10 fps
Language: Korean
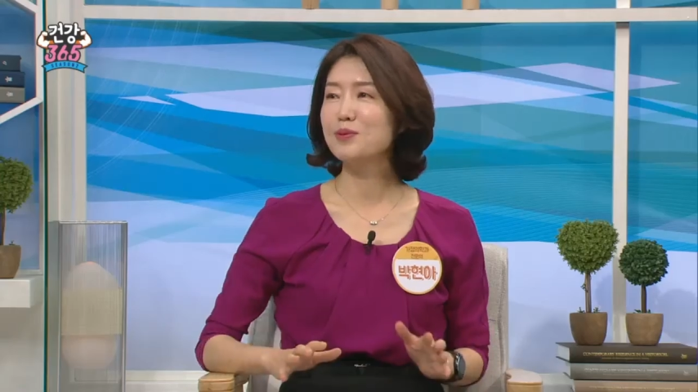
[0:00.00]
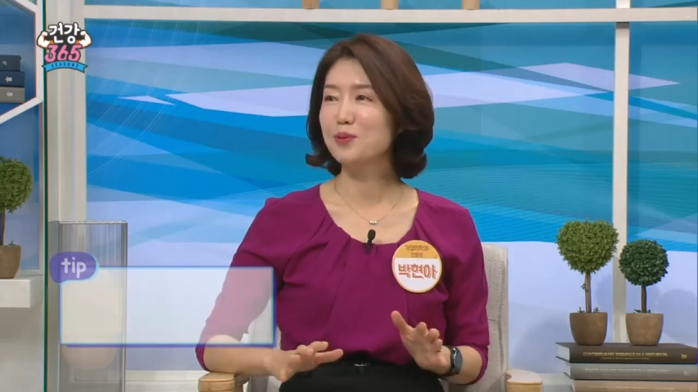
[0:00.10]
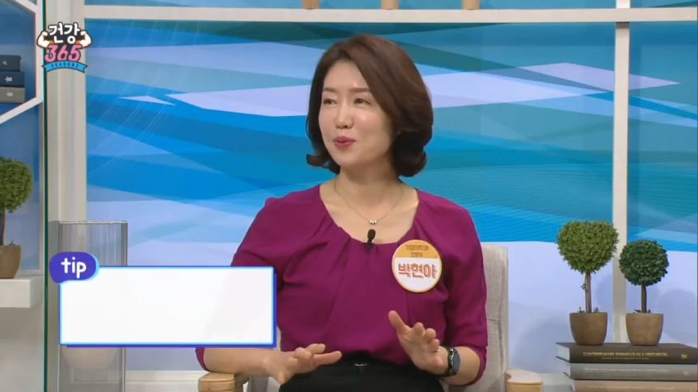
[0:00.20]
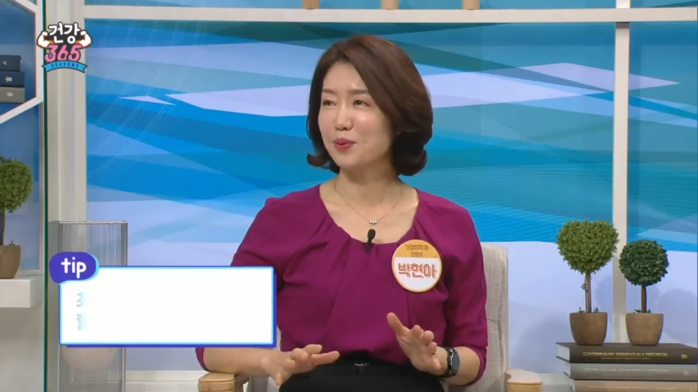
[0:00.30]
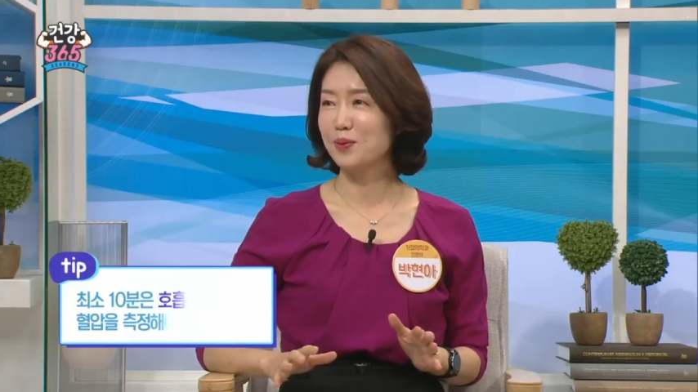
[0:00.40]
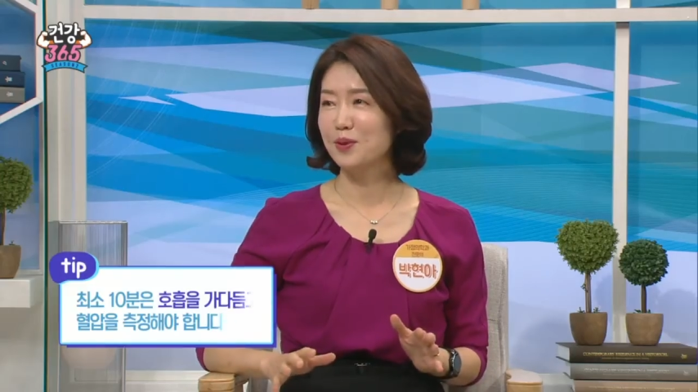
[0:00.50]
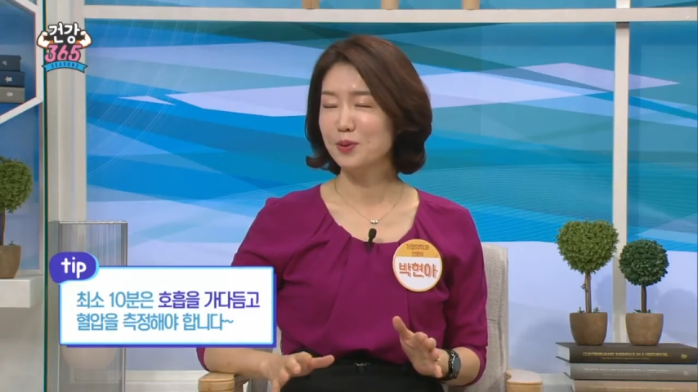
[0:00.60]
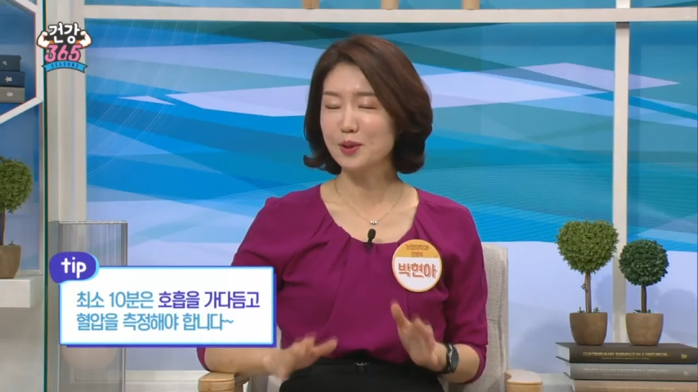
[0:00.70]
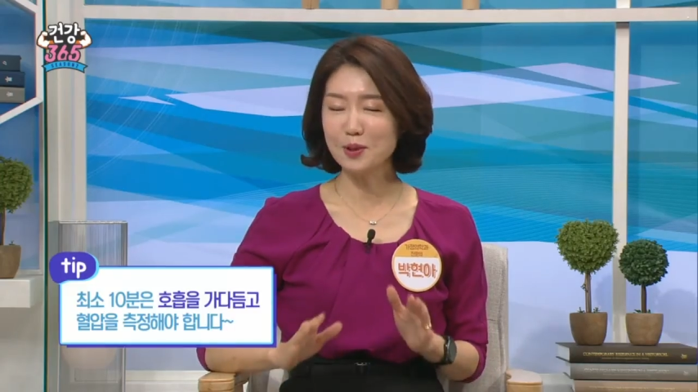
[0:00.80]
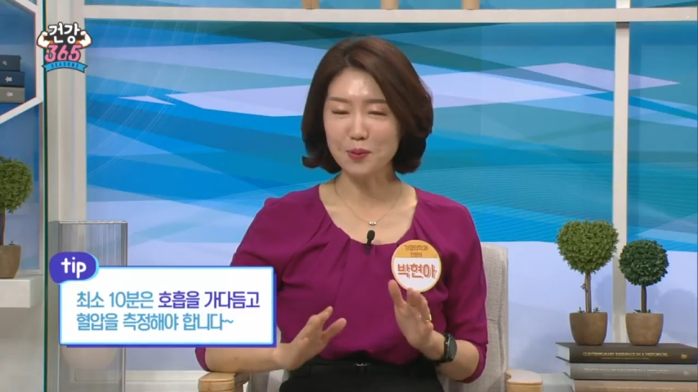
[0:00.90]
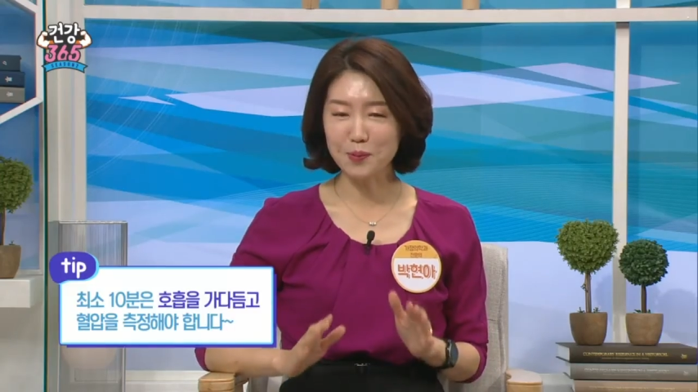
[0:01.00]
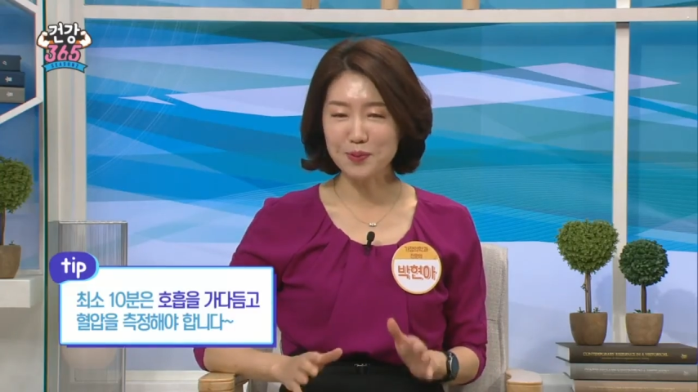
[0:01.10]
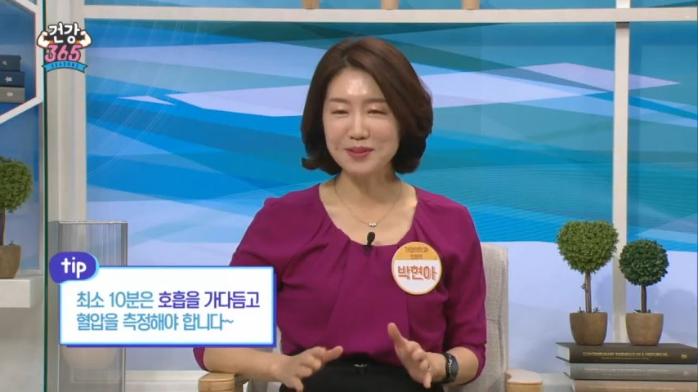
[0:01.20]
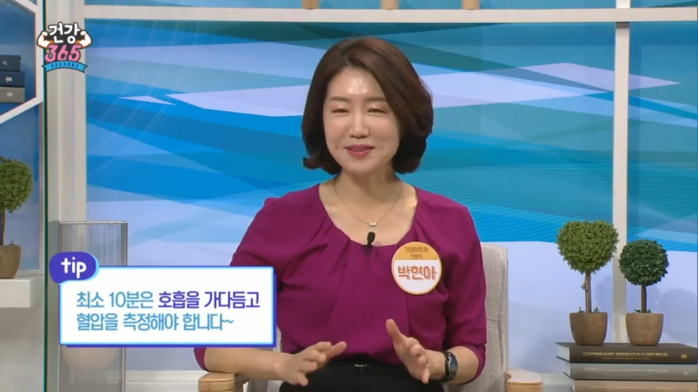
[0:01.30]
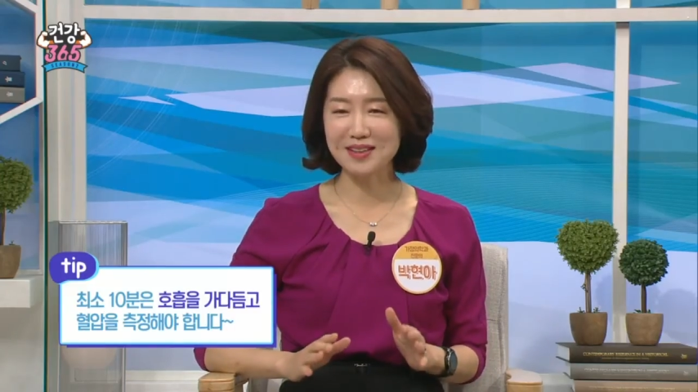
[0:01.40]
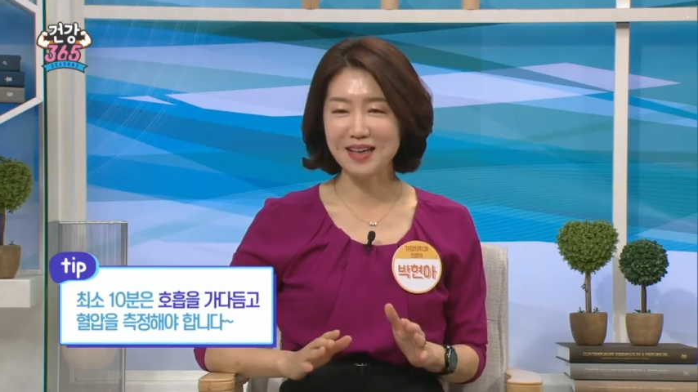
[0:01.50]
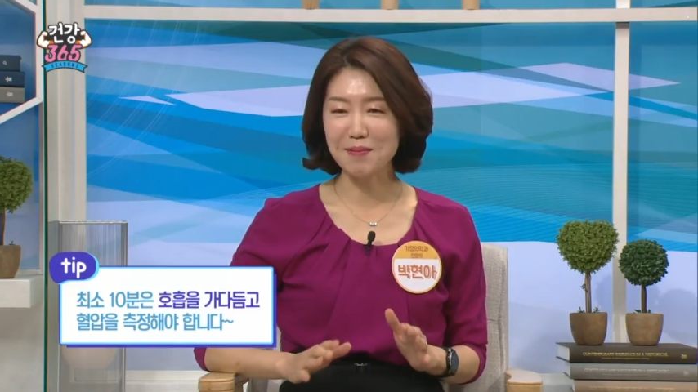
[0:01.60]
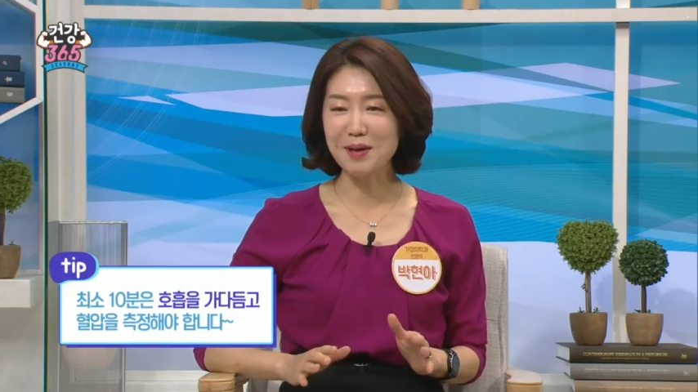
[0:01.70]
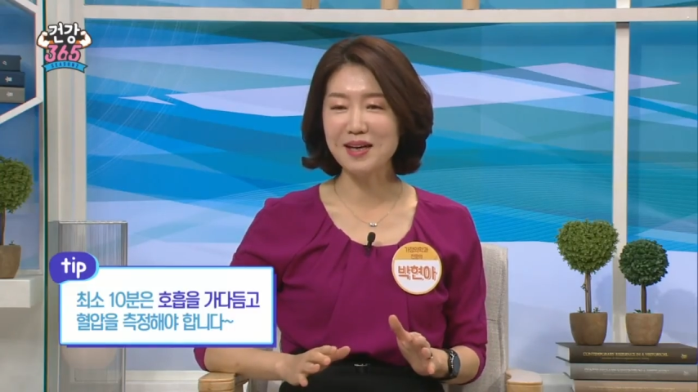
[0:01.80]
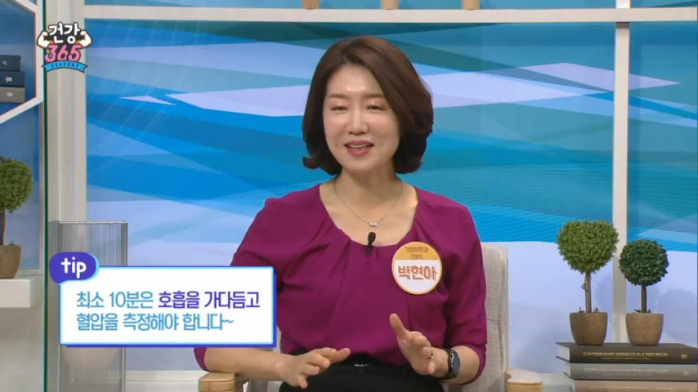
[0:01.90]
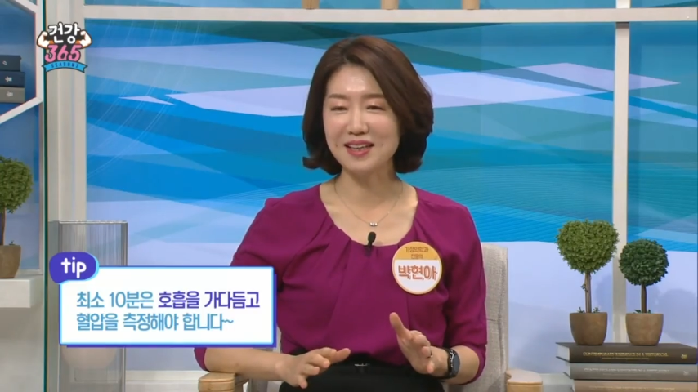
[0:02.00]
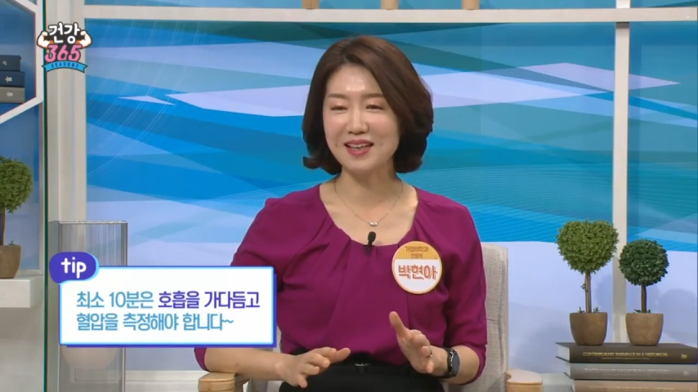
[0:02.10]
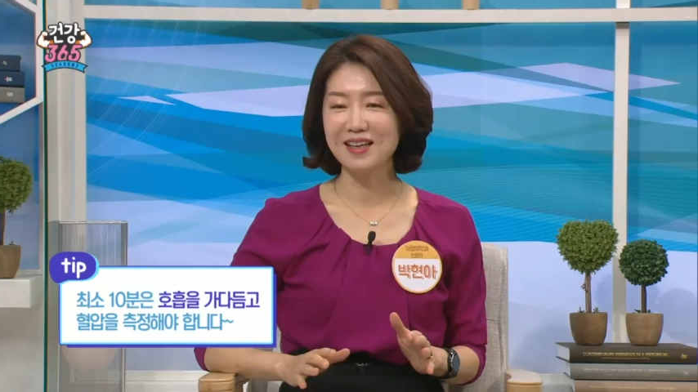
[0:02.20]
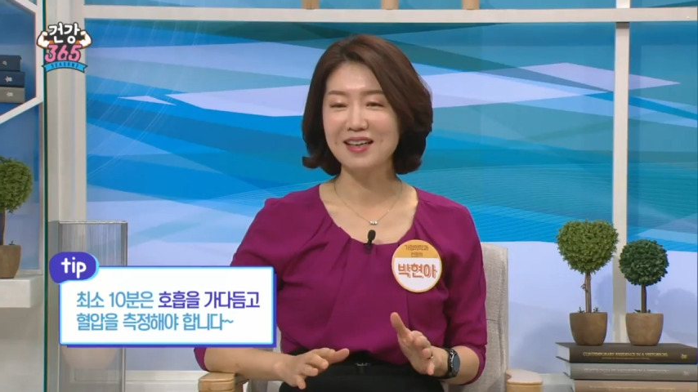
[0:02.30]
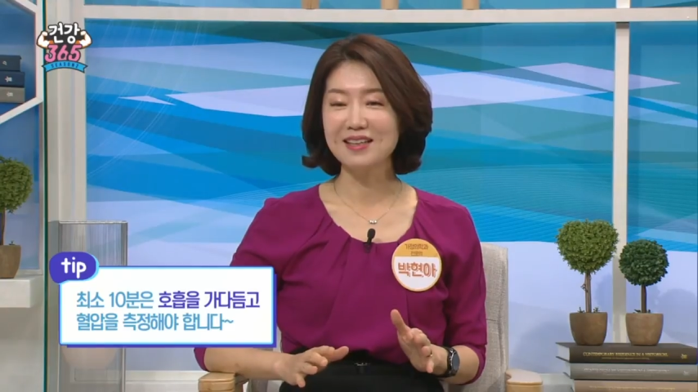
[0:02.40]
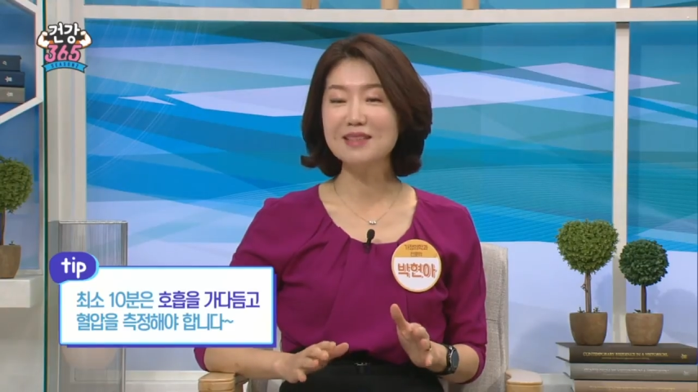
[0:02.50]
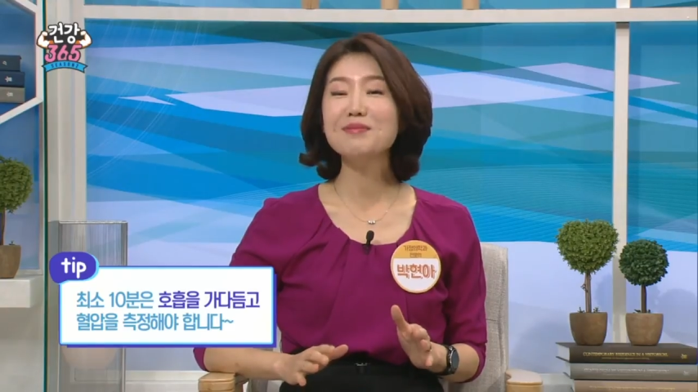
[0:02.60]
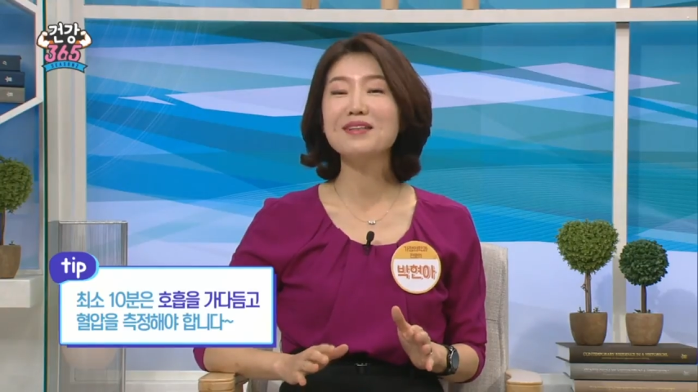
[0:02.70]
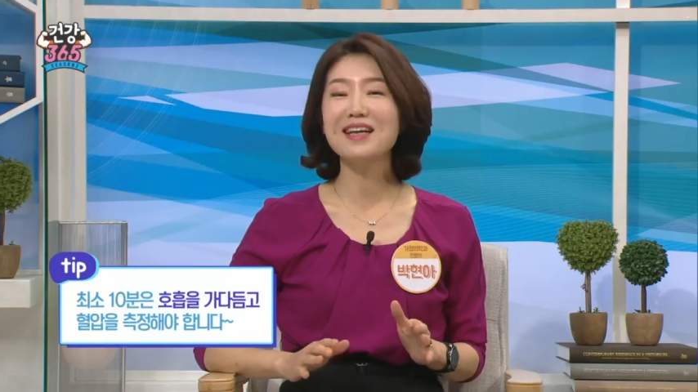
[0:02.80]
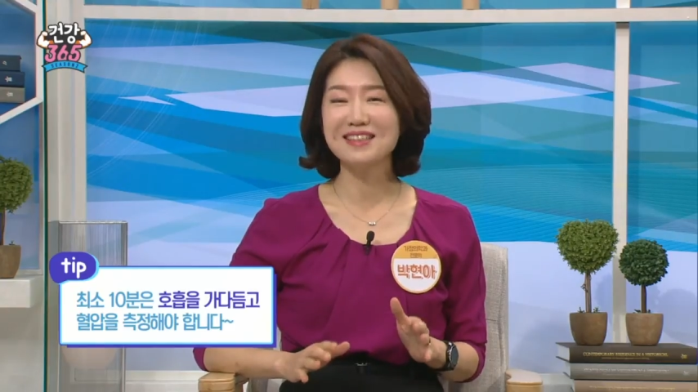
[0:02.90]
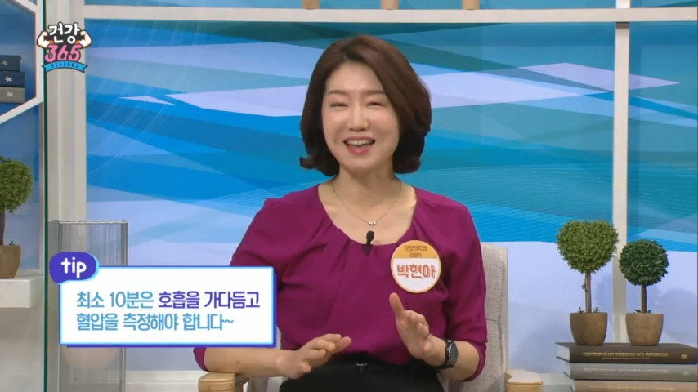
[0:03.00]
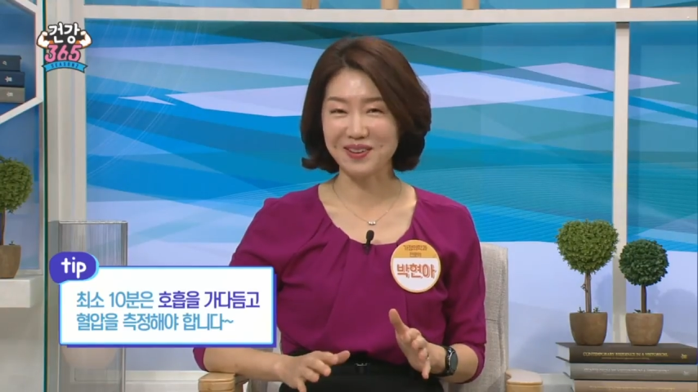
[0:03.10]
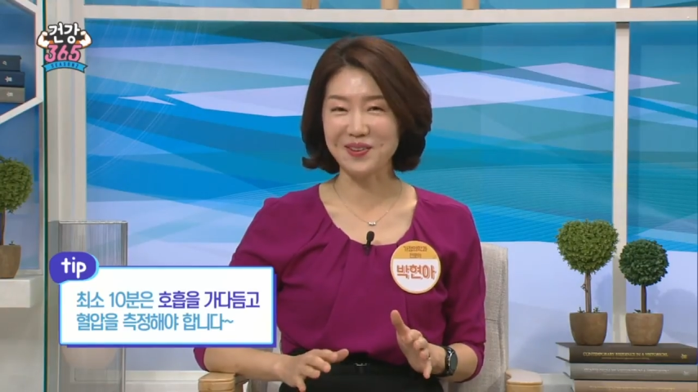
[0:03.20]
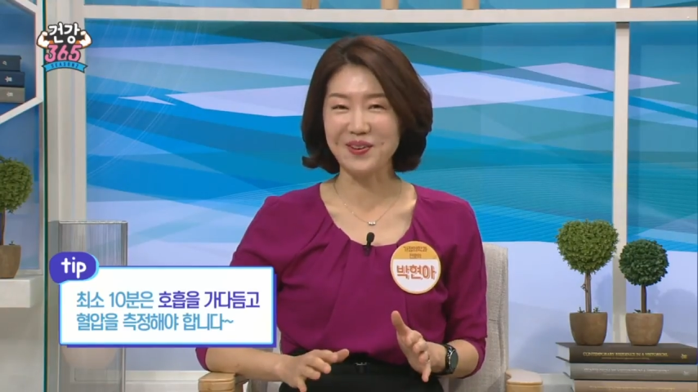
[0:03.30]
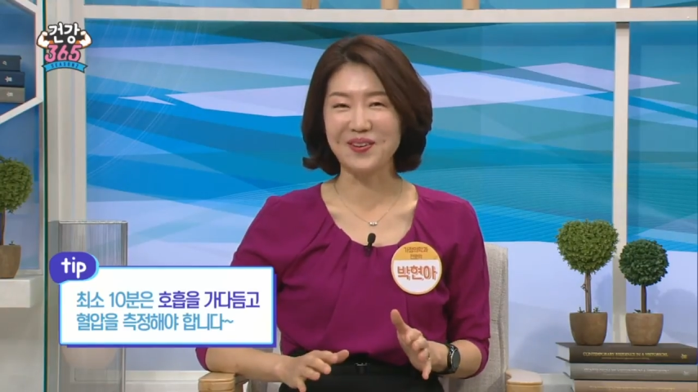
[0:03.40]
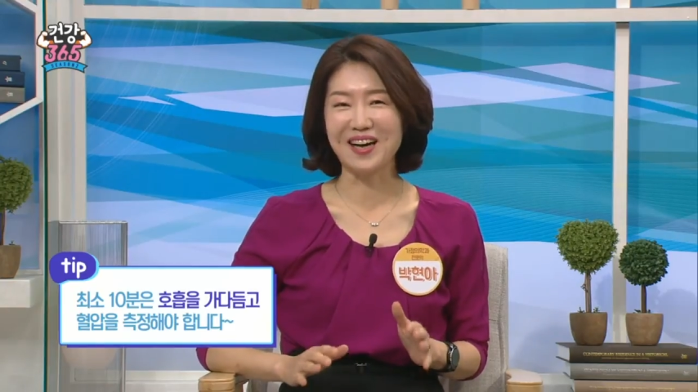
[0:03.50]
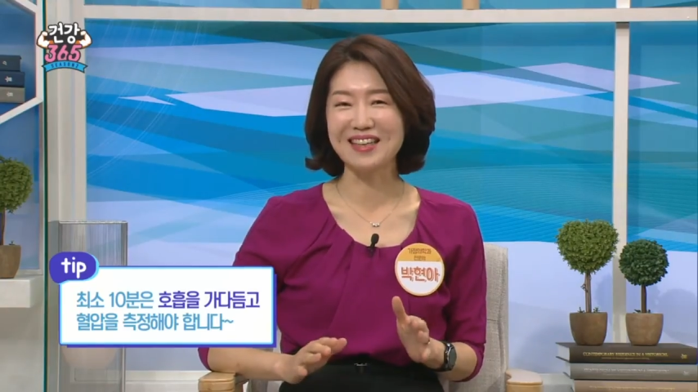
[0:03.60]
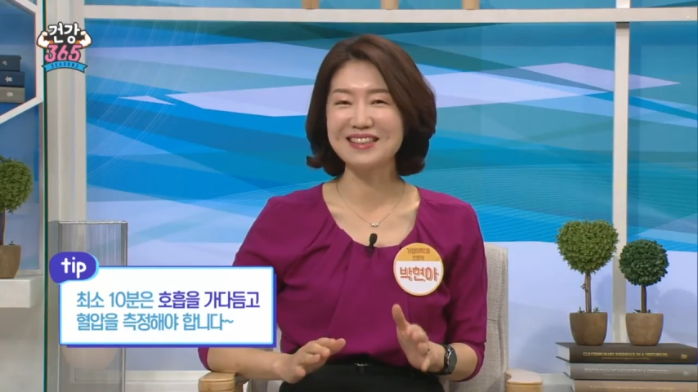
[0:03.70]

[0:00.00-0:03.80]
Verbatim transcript: 정도, 음. 최소한 5분은 그냥 가만히 흥분하지 않고 네.